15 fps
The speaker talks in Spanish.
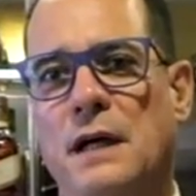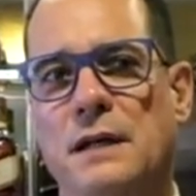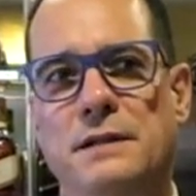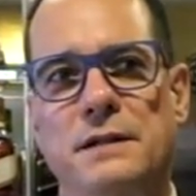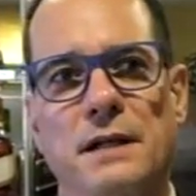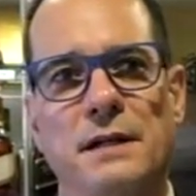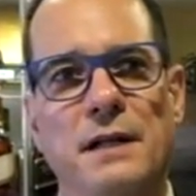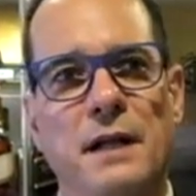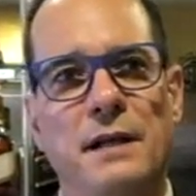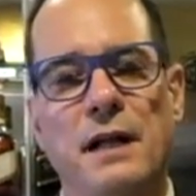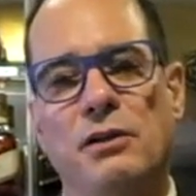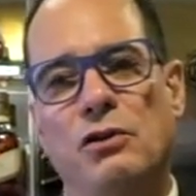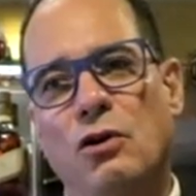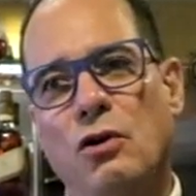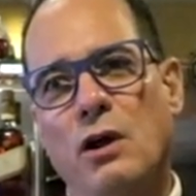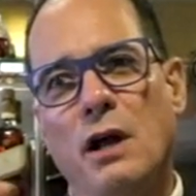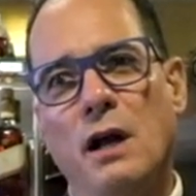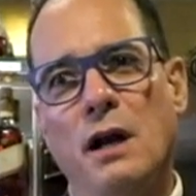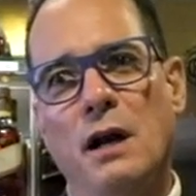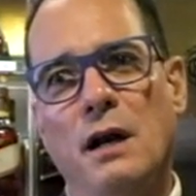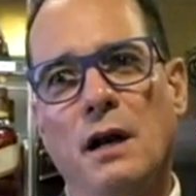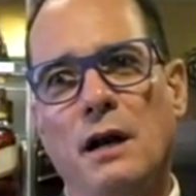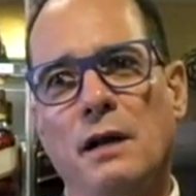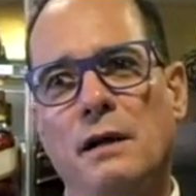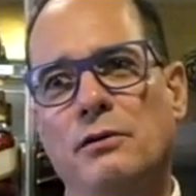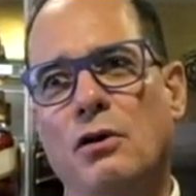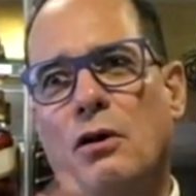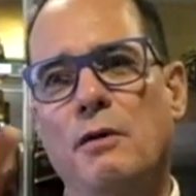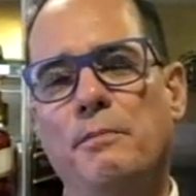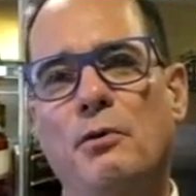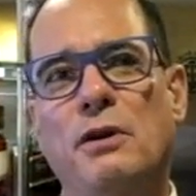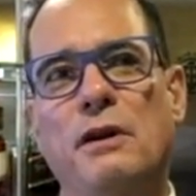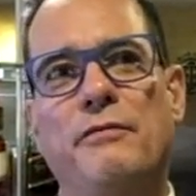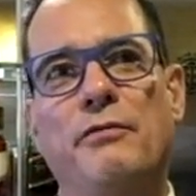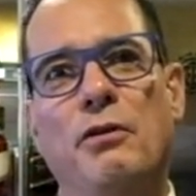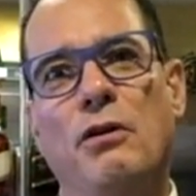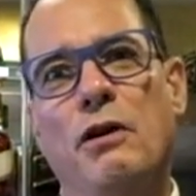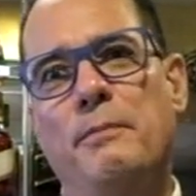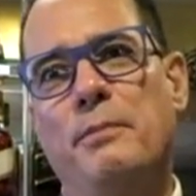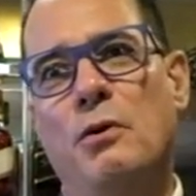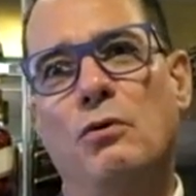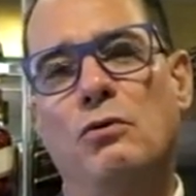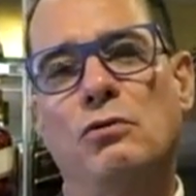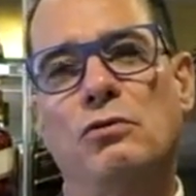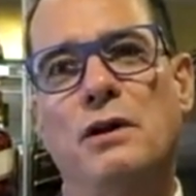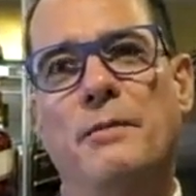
Este dentro del todo el portafolio de productos